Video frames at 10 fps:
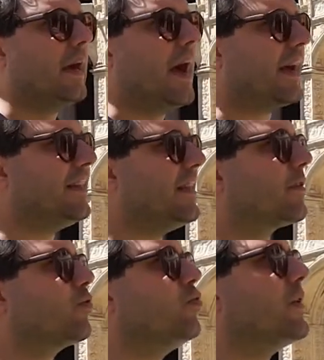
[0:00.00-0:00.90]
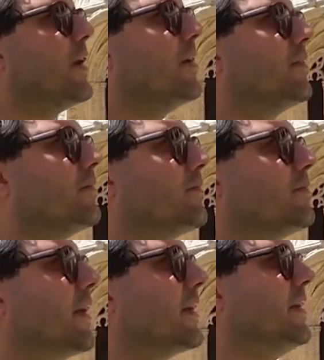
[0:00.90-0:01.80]
A arquitetura
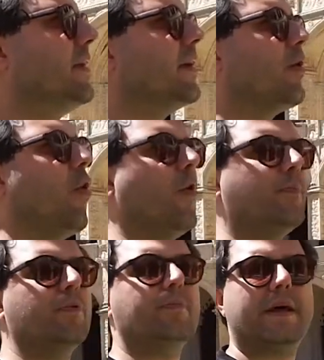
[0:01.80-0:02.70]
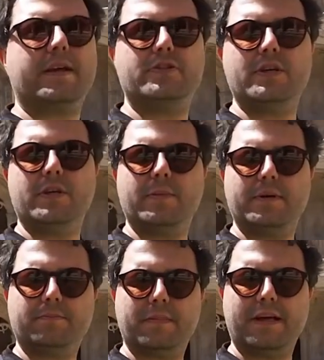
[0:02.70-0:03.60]
daqui rompe um paradigma.